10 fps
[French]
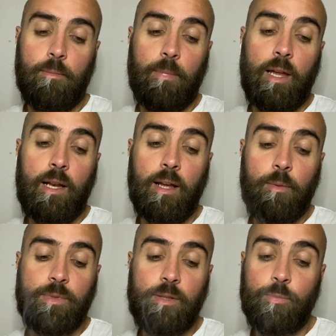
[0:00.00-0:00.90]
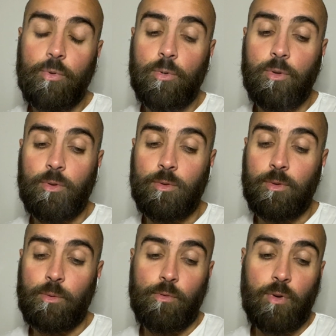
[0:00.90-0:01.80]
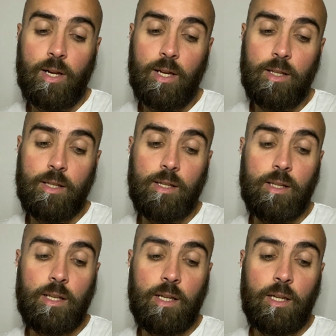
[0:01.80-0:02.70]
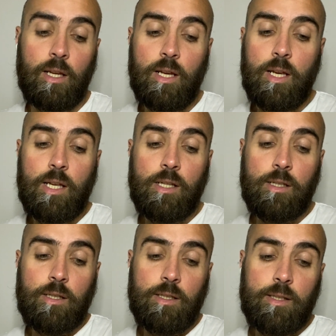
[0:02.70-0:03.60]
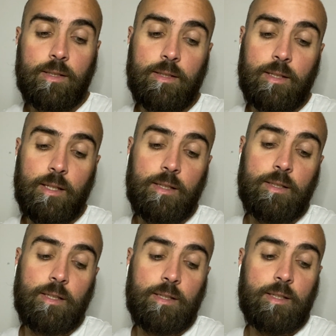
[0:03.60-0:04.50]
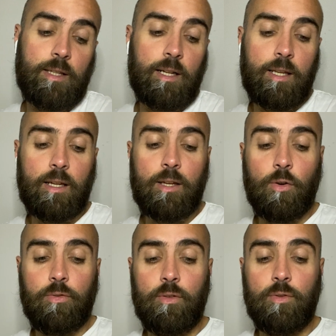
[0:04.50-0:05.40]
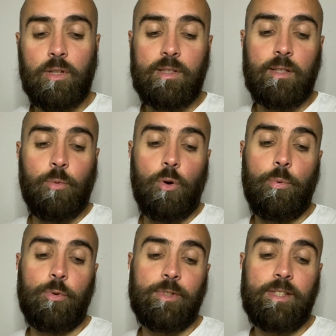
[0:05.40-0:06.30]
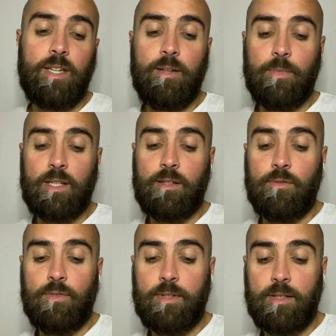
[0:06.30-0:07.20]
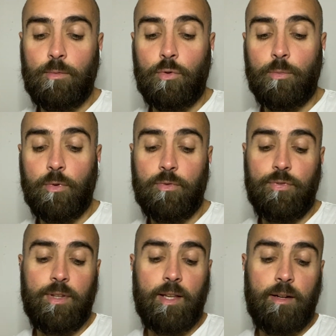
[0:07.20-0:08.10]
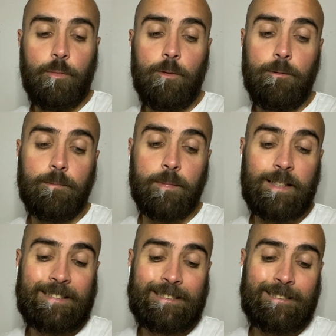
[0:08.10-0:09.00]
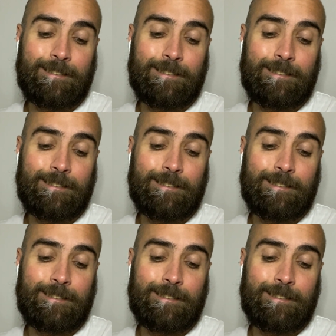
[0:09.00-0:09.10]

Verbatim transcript: bah, il est un petit peu voilà c'est, c'est, quelqu'un qui a envie de voler de ses propres ailes mais qui visiblement finalement ben,